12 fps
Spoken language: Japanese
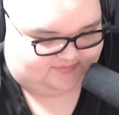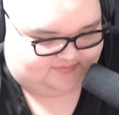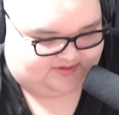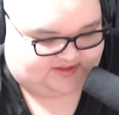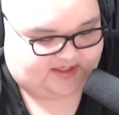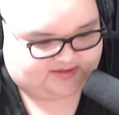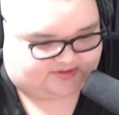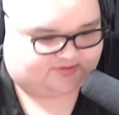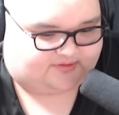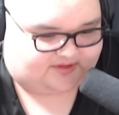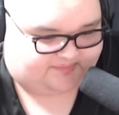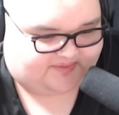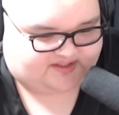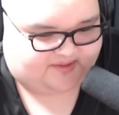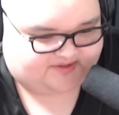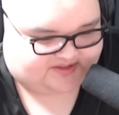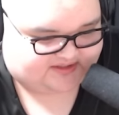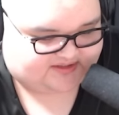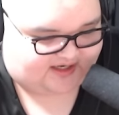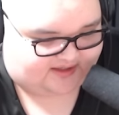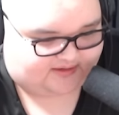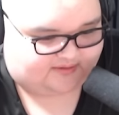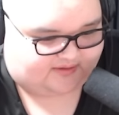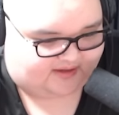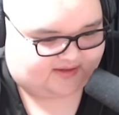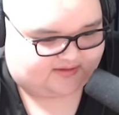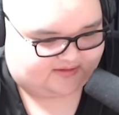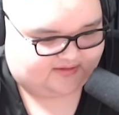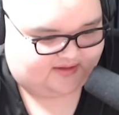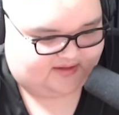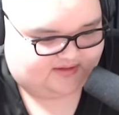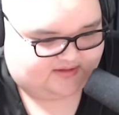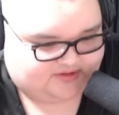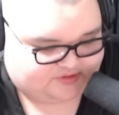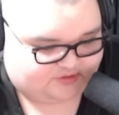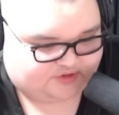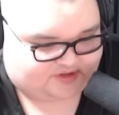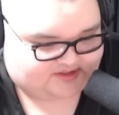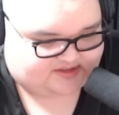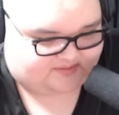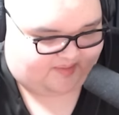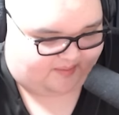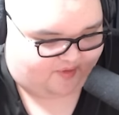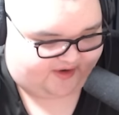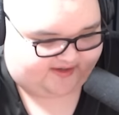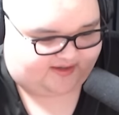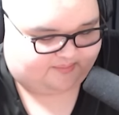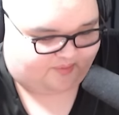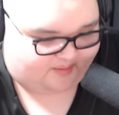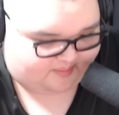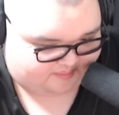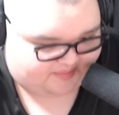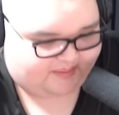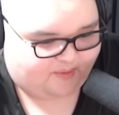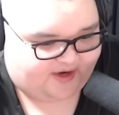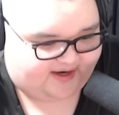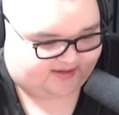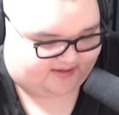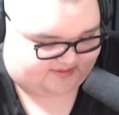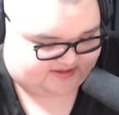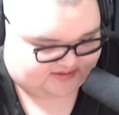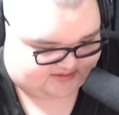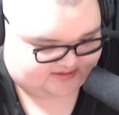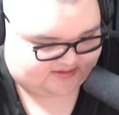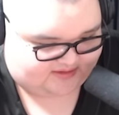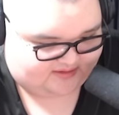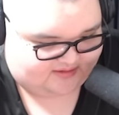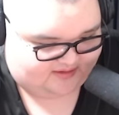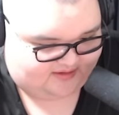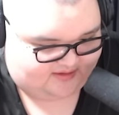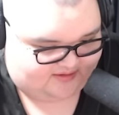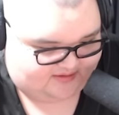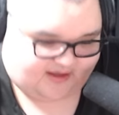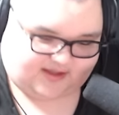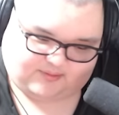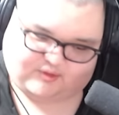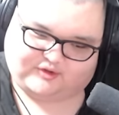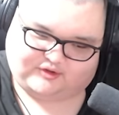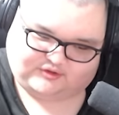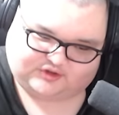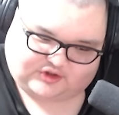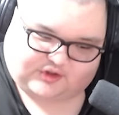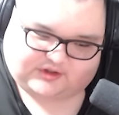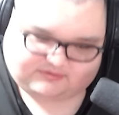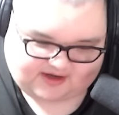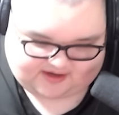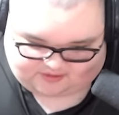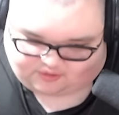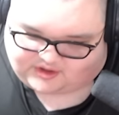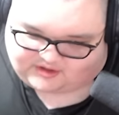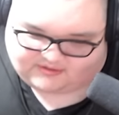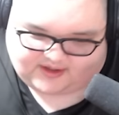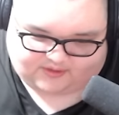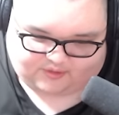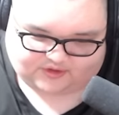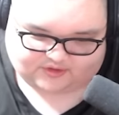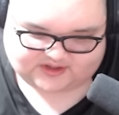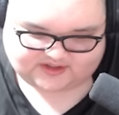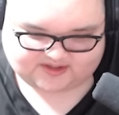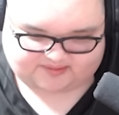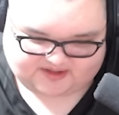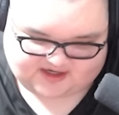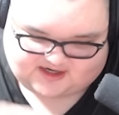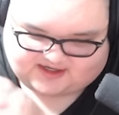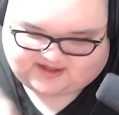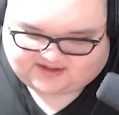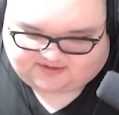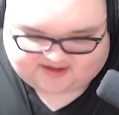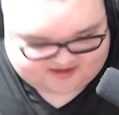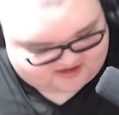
先祖にめちゃめちゃ好かれてるからその人たちに守られてますっつってなんか多分俺の後ろには5人ぐらいの俺の先生がみんな唐揚げをあげな